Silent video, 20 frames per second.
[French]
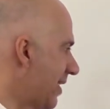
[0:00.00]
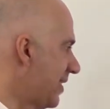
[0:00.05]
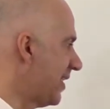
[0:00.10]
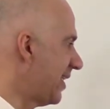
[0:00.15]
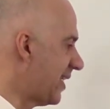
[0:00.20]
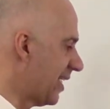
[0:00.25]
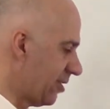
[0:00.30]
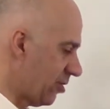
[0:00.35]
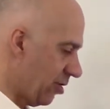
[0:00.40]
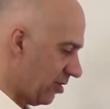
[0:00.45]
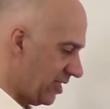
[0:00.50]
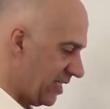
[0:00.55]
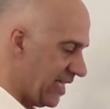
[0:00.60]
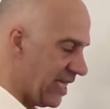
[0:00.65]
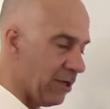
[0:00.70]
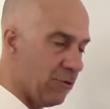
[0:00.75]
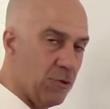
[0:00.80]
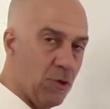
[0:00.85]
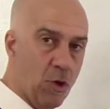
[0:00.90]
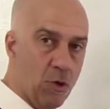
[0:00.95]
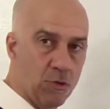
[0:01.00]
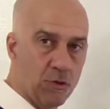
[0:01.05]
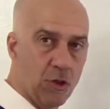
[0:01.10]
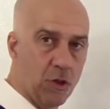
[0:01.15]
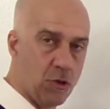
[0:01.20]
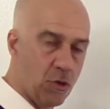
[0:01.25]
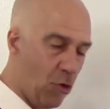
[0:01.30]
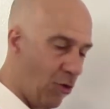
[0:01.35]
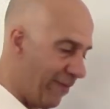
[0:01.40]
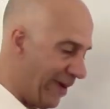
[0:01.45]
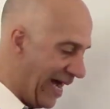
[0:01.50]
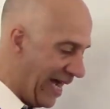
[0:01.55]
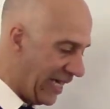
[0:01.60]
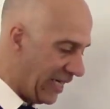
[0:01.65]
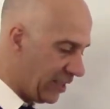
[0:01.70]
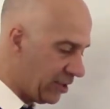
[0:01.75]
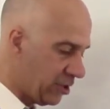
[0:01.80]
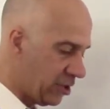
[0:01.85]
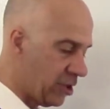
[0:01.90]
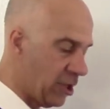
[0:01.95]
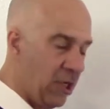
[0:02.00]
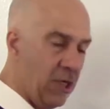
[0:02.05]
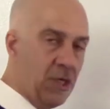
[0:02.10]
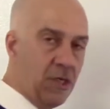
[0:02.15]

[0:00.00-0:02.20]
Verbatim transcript: c'est associé à une hausse de chômage.